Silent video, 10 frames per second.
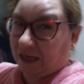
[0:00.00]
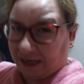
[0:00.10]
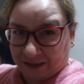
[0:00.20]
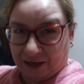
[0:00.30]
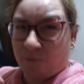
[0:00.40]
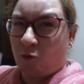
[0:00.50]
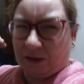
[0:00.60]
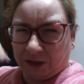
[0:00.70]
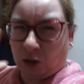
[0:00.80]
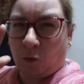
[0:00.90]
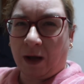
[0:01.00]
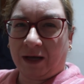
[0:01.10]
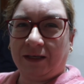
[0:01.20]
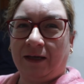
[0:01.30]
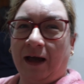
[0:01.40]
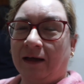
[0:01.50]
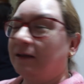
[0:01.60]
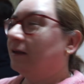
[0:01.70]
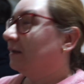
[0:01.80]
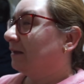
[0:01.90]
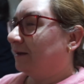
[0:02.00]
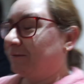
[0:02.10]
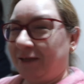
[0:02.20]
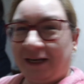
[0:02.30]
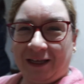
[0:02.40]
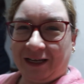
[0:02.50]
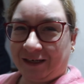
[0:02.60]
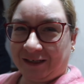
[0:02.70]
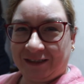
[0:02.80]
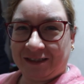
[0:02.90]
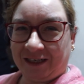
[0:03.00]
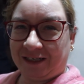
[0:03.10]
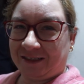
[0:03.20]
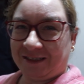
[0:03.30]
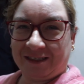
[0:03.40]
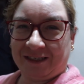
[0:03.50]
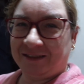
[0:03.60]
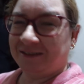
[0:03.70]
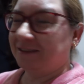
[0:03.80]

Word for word: que la tienes muy anticuada, hija. Mira qué risa, qué risa.